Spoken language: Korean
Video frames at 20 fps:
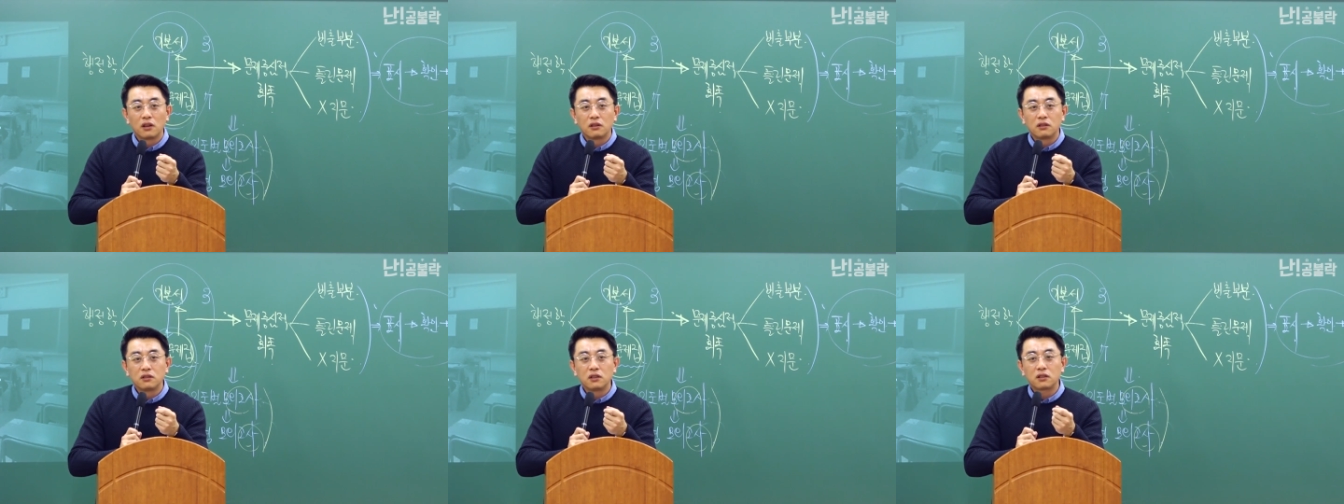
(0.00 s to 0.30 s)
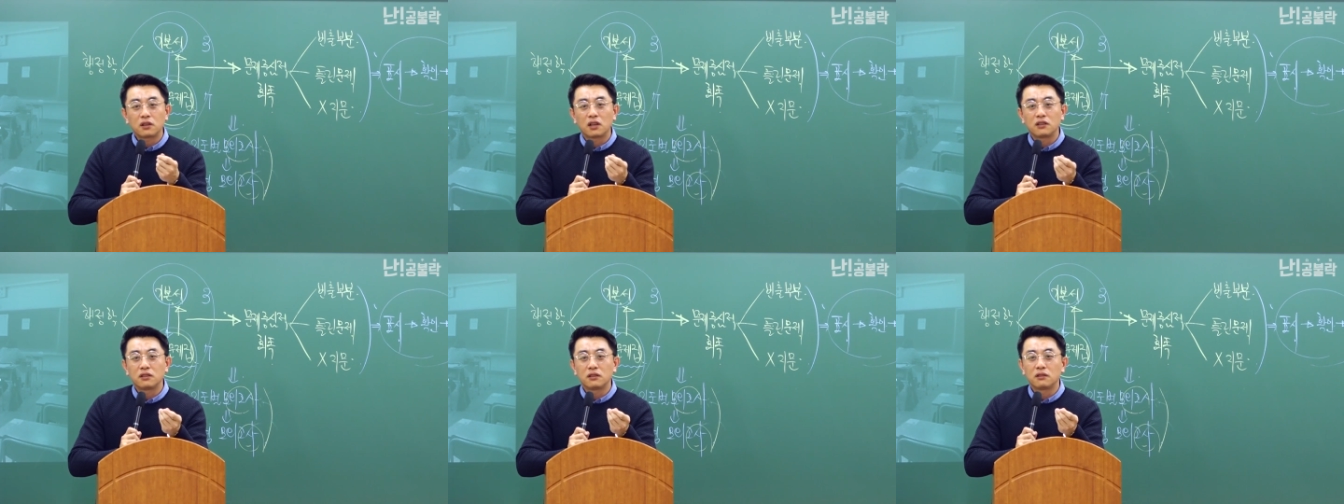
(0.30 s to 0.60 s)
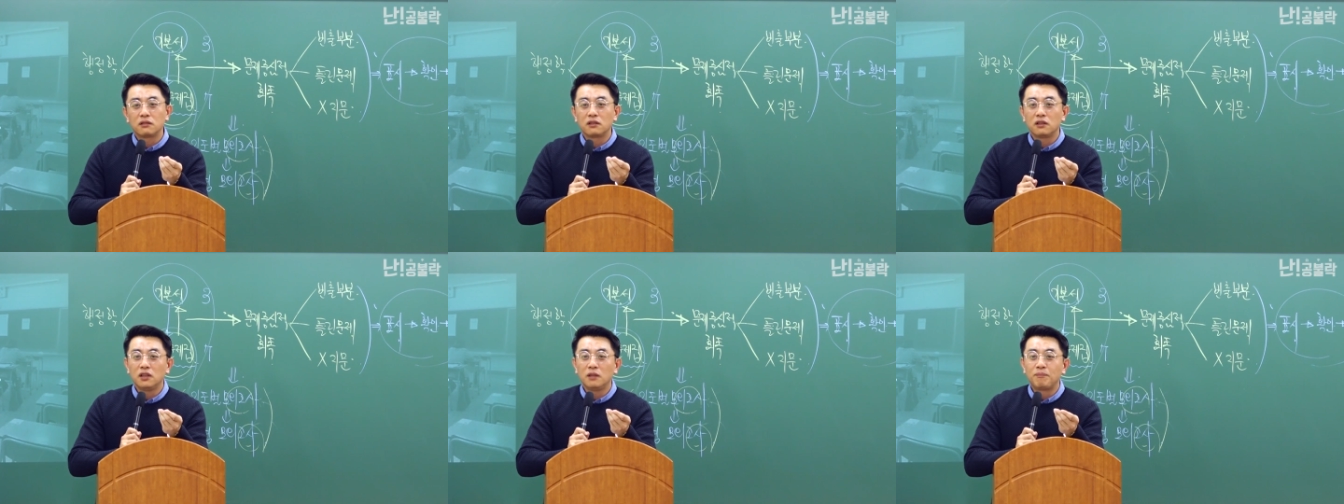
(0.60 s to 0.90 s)
근데
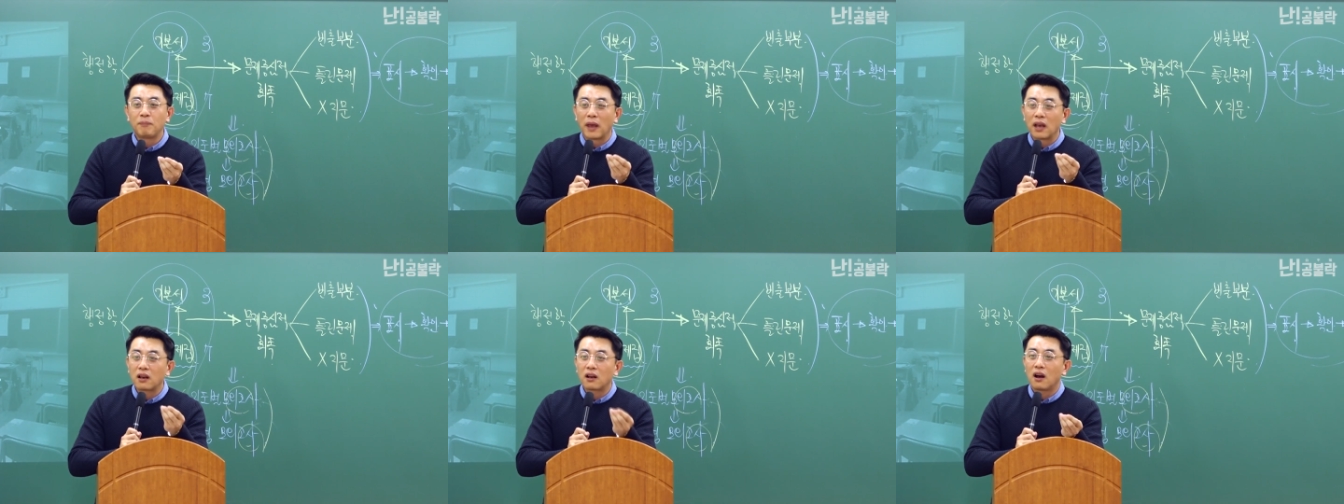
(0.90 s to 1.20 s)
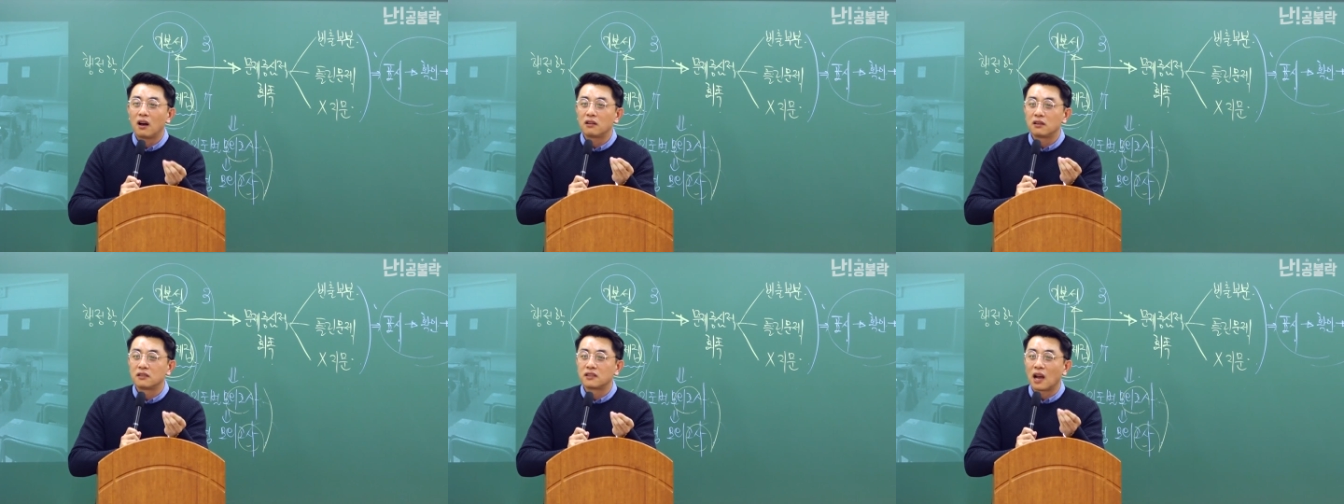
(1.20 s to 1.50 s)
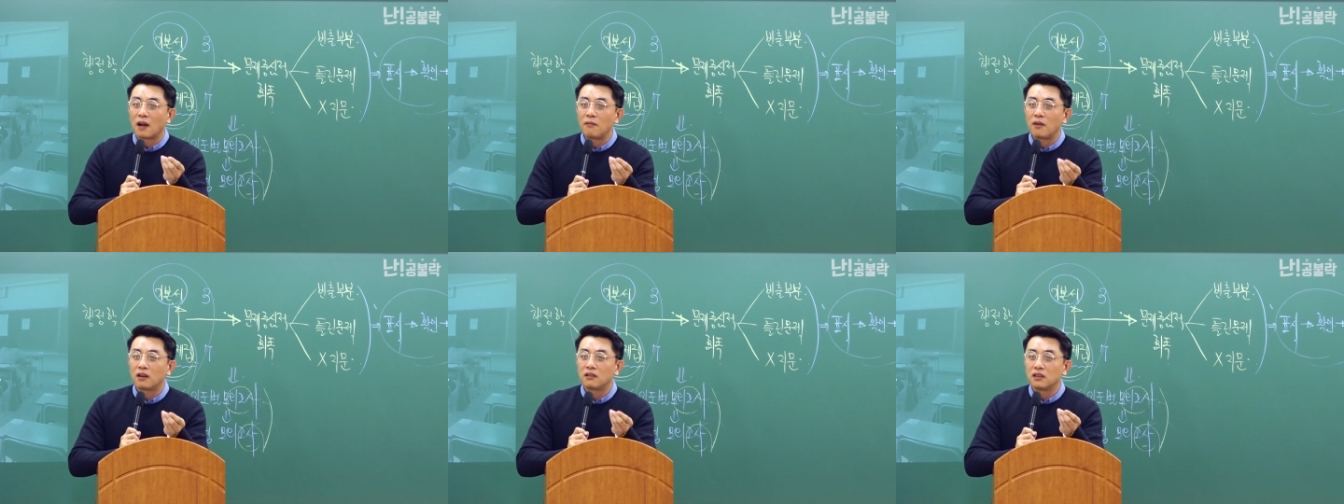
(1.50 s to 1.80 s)
사실 이 백강을
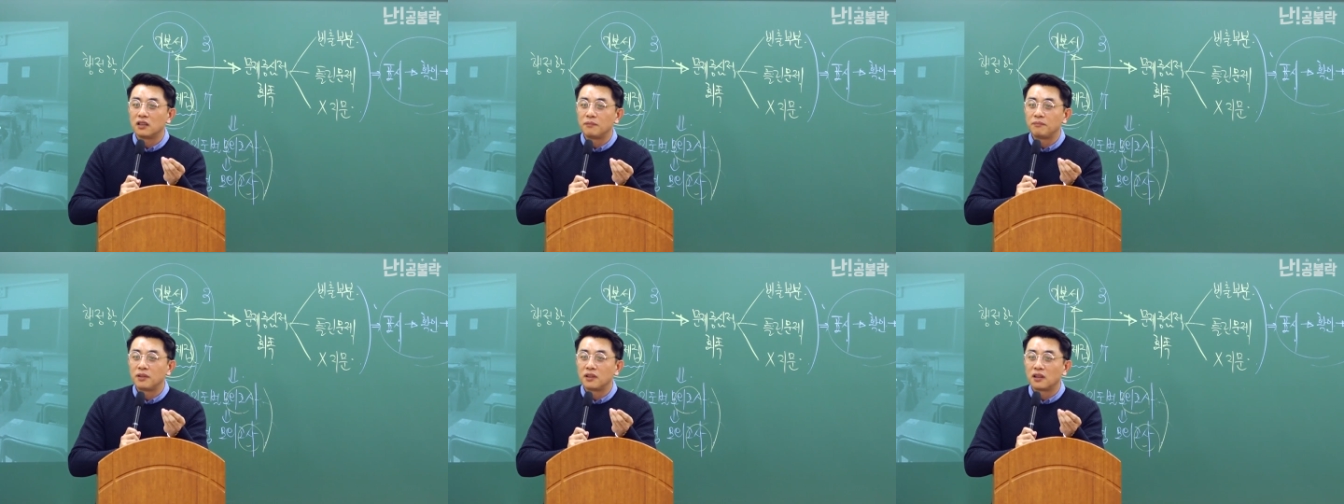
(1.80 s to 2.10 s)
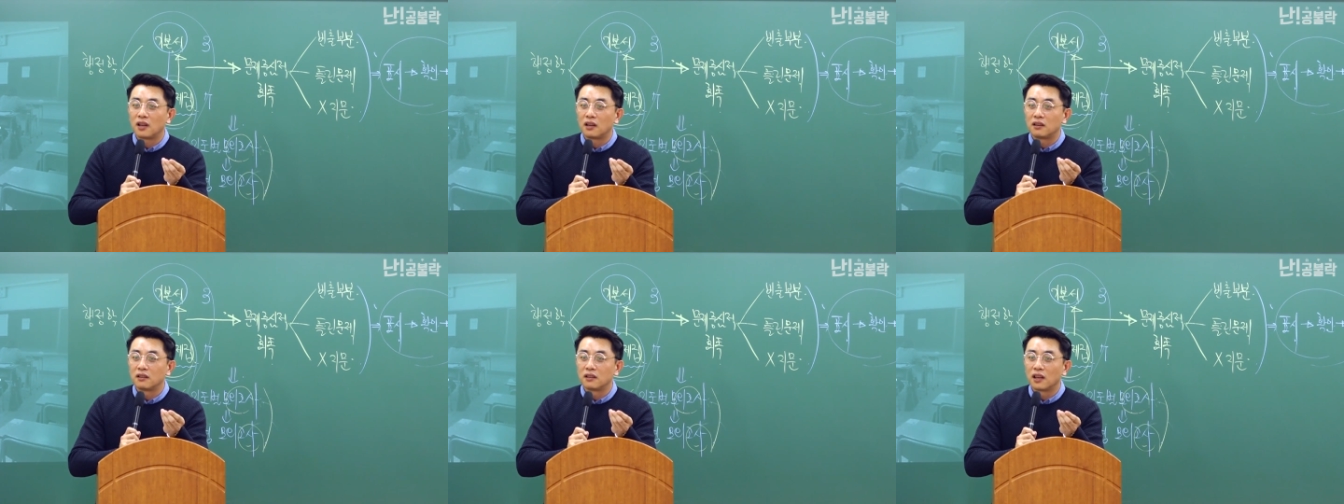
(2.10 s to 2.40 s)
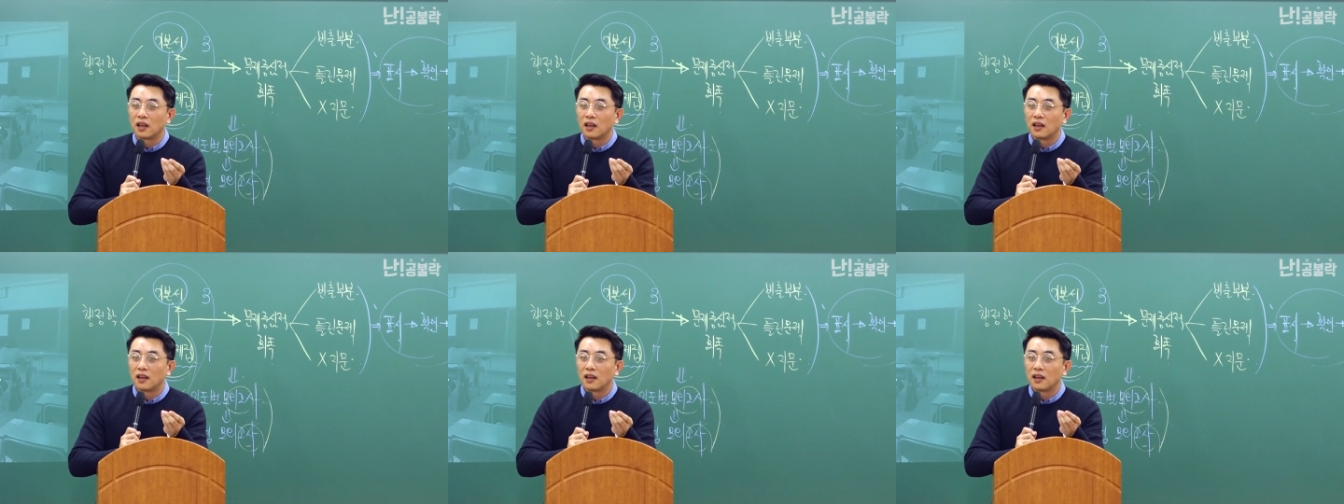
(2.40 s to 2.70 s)
자막을
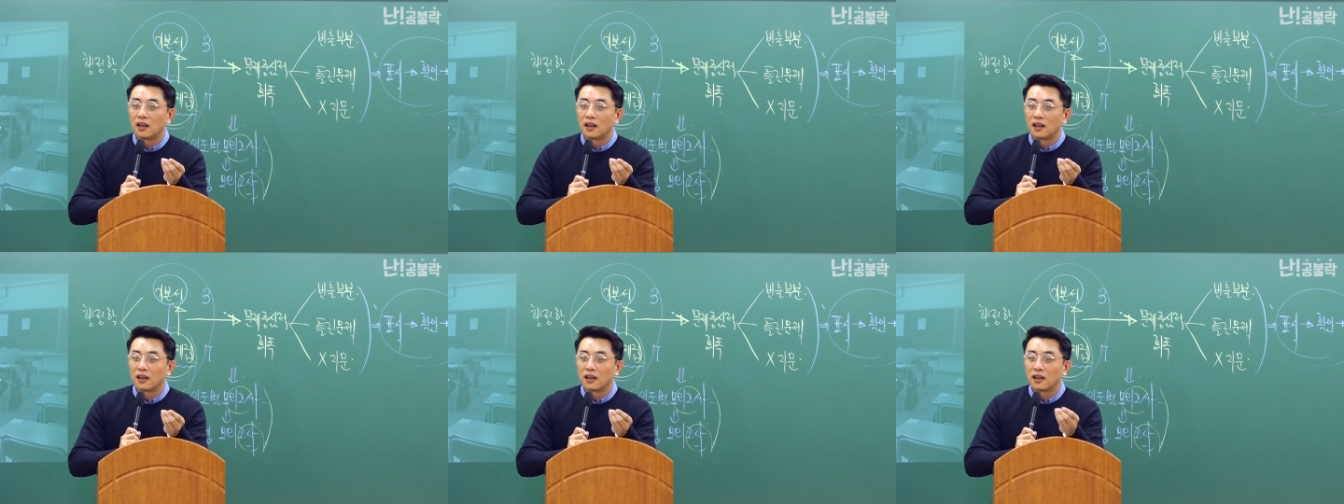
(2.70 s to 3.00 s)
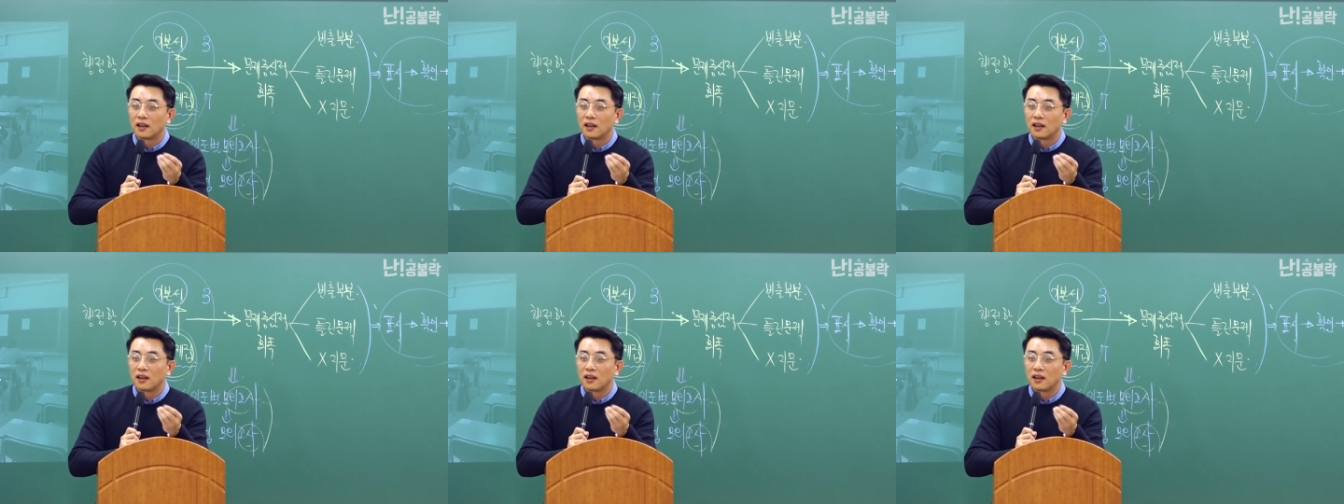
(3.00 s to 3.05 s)
입힌다는 게